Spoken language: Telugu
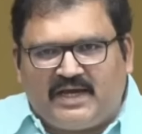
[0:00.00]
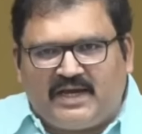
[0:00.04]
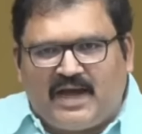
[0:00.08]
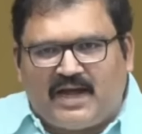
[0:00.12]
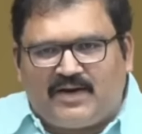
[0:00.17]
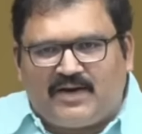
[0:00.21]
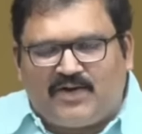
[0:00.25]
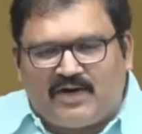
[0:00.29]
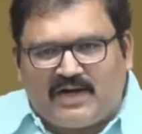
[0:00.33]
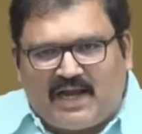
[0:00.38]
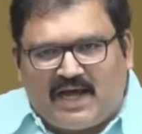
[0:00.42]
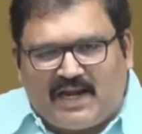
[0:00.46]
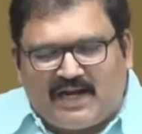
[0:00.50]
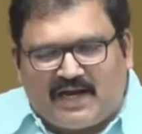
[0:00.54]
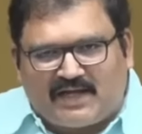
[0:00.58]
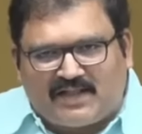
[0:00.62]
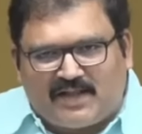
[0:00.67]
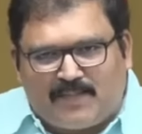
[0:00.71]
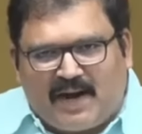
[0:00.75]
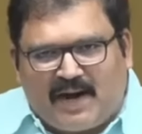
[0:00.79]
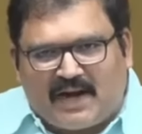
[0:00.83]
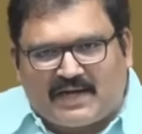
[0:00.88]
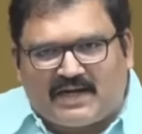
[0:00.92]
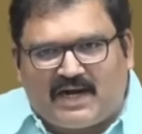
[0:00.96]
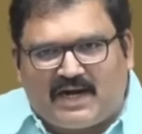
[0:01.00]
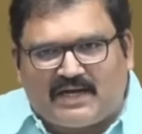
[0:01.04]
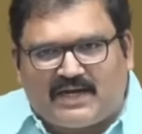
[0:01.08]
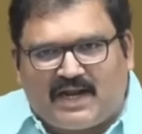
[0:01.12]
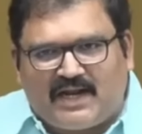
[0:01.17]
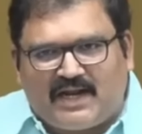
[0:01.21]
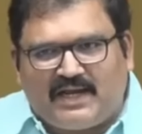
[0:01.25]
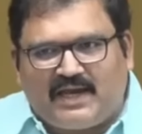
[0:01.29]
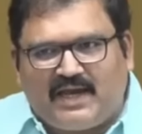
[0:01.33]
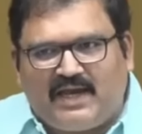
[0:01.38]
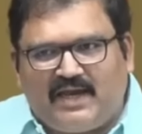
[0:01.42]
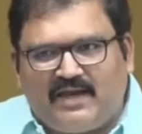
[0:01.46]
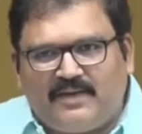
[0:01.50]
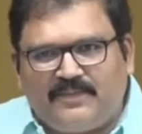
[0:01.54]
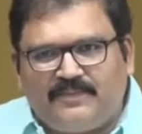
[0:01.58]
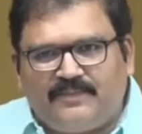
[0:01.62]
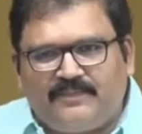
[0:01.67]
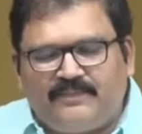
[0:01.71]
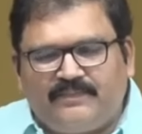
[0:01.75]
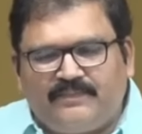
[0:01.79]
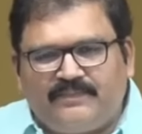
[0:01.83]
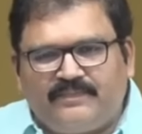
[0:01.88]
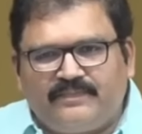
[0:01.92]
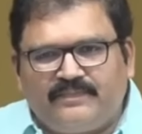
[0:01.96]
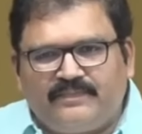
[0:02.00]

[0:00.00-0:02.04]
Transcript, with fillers: బుద్ధి జ్ఞానం ఉండాలి కదా మాట్లాడటానికి